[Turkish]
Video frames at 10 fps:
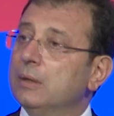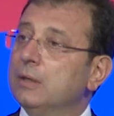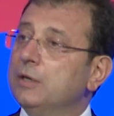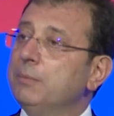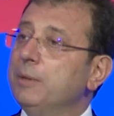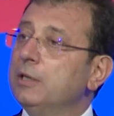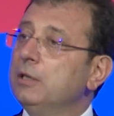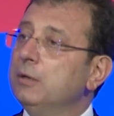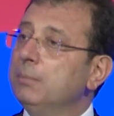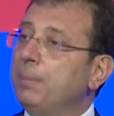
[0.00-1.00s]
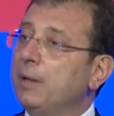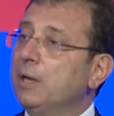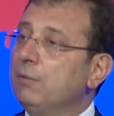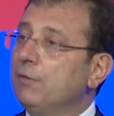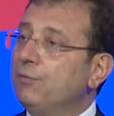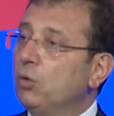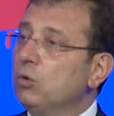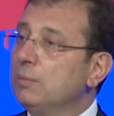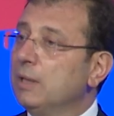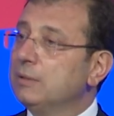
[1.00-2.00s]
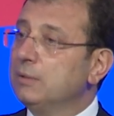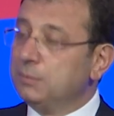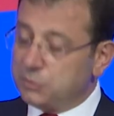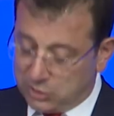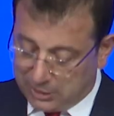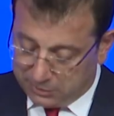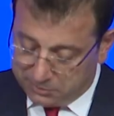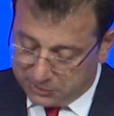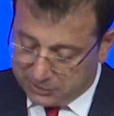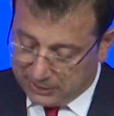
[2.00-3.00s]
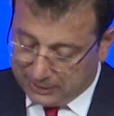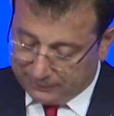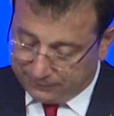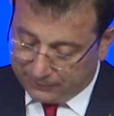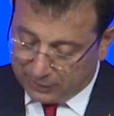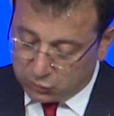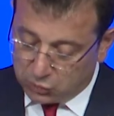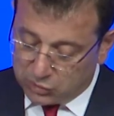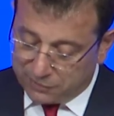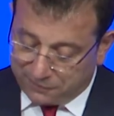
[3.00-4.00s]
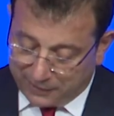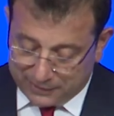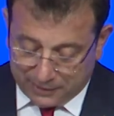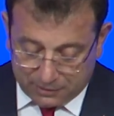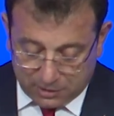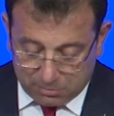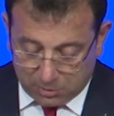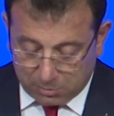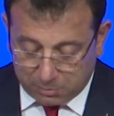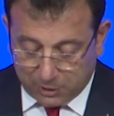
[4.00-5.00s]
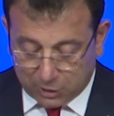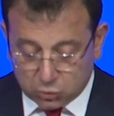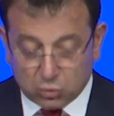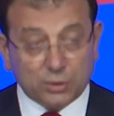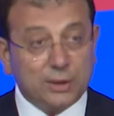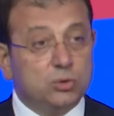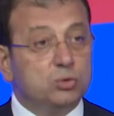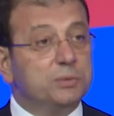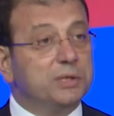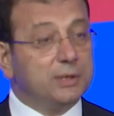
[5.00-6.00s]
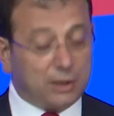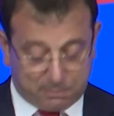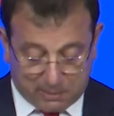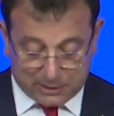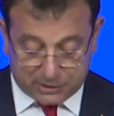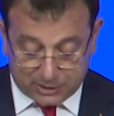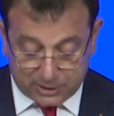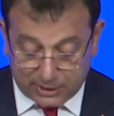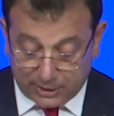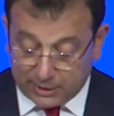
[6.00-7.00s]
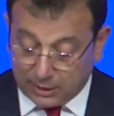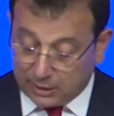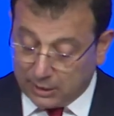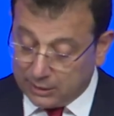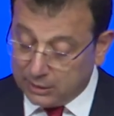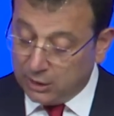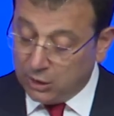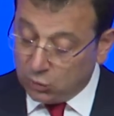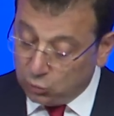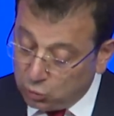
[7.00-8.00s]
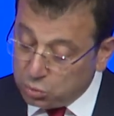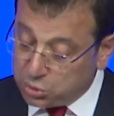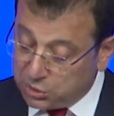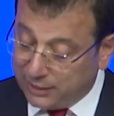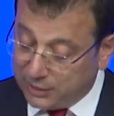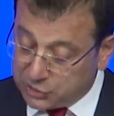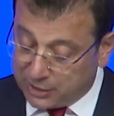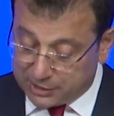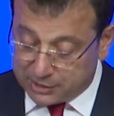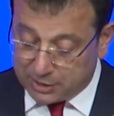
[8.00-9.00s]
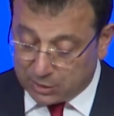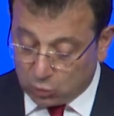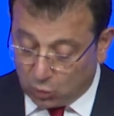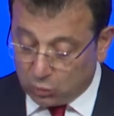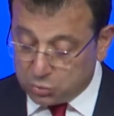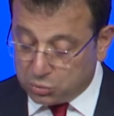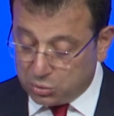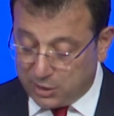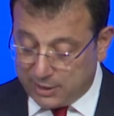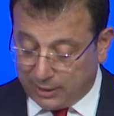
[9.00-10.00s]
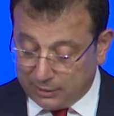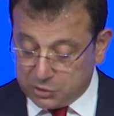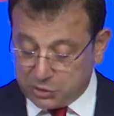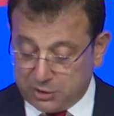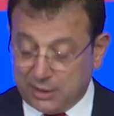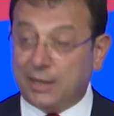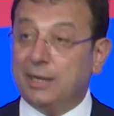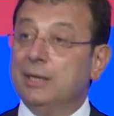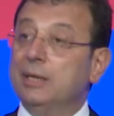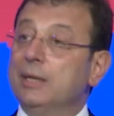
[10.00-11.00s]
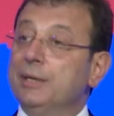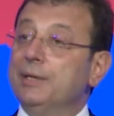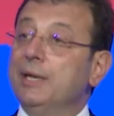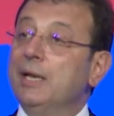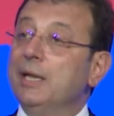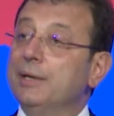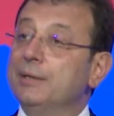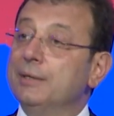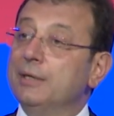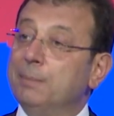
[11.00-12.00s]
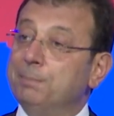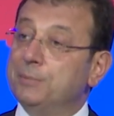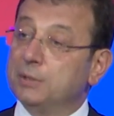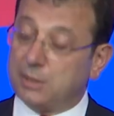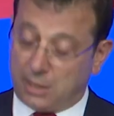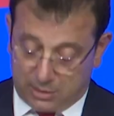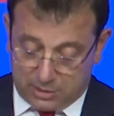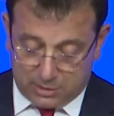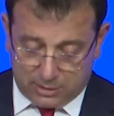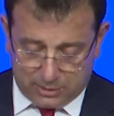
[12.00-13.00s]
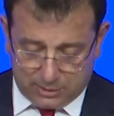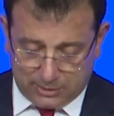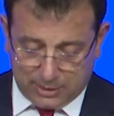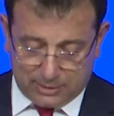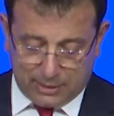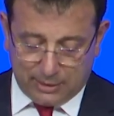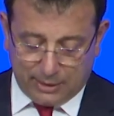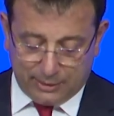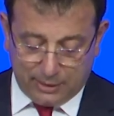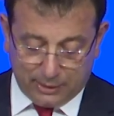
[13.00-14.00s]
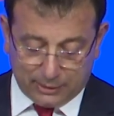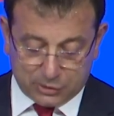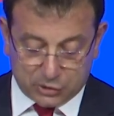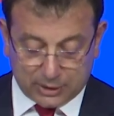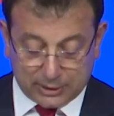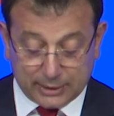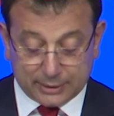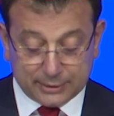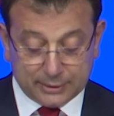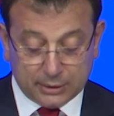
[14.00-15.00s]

kıymetli panel ve forum katılımcılarımız da az önce ifade ettiğim gibi biraz sonra Cumhuriyet Halk Partisi'nin geride kalan 100 sene içerisinde doğrusuyla yanlışıyla neler yaptıklarını detaylarıyla anlatacaklar.